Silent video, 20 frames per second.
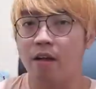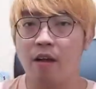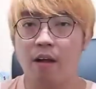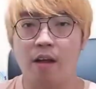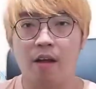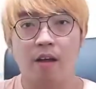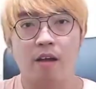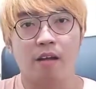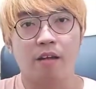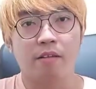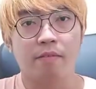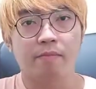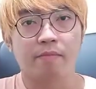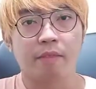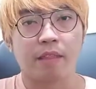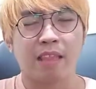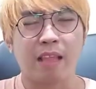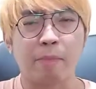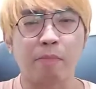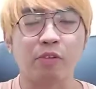Uh,
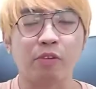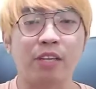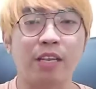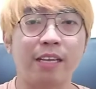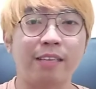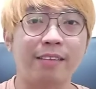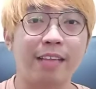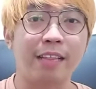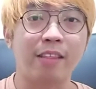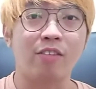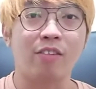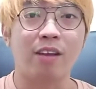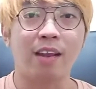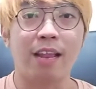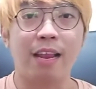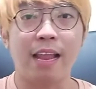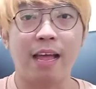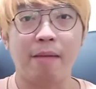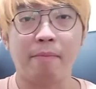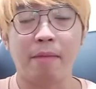tapos sinisend ko
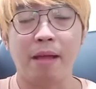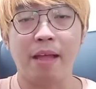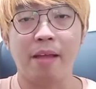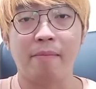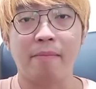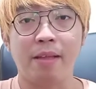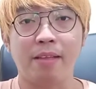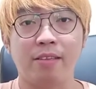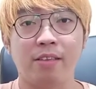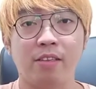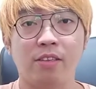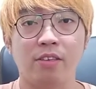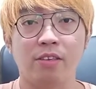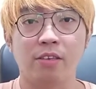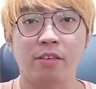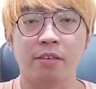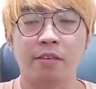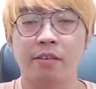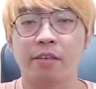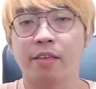na lang via
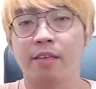messenger.